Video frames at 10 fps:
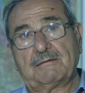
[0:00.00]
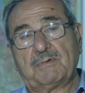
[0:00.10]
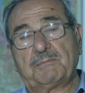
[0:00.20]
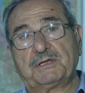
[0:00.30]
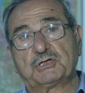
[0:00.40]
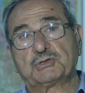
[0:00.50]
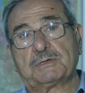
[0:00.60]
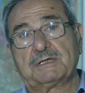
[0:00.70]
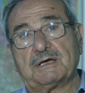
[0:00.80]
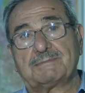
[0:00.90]
من بين
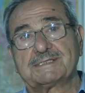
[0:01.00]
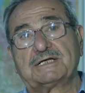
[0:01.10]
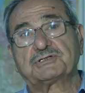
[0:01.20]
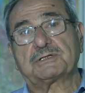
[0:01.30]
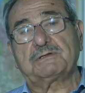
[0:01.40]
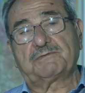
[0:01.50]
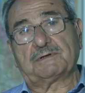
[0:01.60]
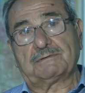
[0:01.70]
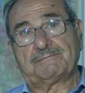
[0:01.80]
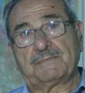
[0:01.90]
الشهداء 15
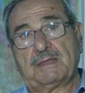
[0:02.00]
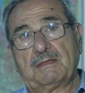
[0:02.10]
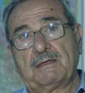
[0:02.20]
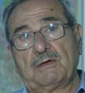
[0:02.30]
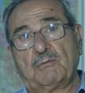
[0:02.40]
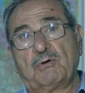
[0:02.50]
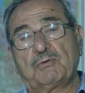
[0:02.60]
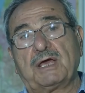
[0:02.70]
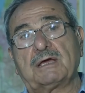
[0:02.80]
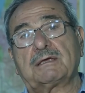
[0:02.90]
طفل
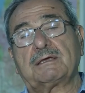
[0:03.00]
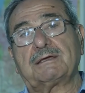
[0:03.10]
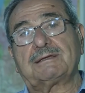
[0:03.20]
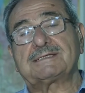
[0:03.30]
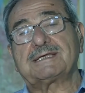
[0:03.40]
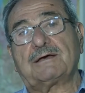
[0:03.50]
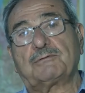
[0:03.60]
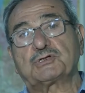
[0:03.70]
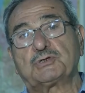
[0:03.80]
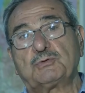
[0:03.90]
وهناك نساء
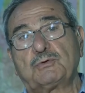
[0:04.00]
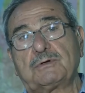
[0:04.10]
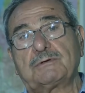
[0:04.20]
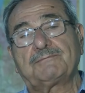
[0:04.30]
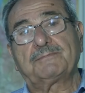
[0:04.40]
وشيوخ